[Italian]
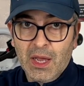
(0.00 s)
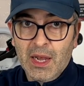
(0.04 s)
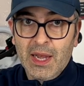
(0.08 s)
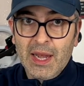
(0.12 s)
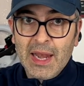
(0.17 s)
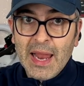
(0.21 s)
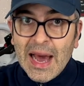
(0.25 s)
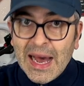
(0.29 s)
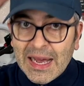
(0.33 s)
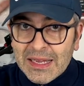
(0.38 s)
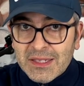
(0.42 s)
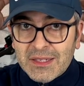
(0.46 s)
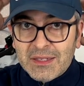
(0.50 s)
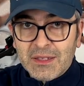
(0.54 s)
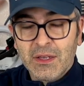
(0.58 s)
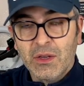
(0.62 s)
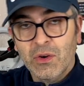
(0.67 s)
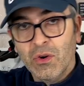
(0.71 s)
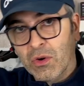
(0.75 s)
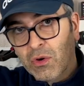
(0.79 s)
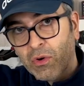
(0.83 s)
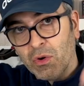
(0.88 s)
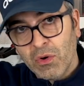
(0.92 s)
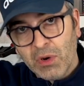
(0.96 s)

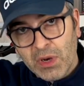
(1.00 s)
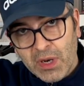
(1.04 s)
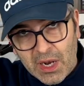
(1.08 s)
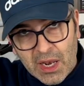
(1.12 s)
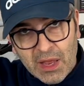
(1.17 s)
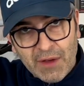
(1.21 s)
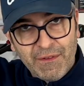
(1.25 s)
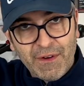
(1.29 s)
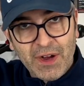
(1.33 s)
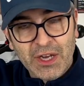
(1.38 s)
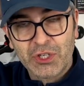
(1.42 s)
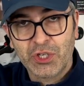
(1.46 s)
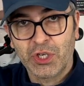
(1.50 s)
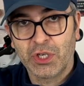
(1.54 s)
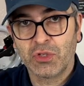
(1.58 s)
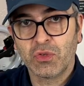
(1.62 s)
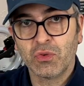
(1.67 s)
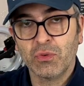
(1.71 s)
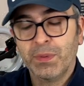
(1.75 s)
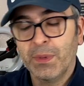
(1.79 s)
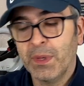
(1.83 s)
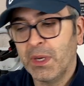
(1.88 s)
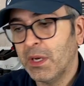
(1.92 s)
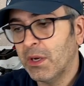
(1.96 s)
l'elastico uh, con la fascia
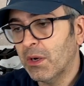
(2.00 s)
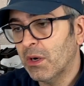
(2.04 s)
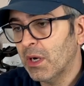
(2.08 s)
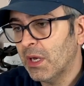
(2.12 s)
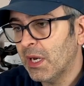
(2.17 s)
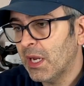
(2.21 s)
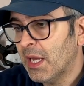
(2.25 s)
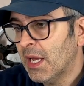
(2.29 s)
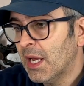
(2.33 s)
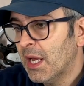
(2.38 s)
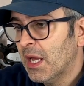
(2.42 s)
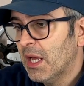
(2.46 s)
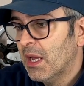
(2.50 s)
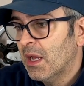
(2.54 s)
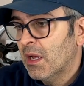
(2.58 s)
superiore,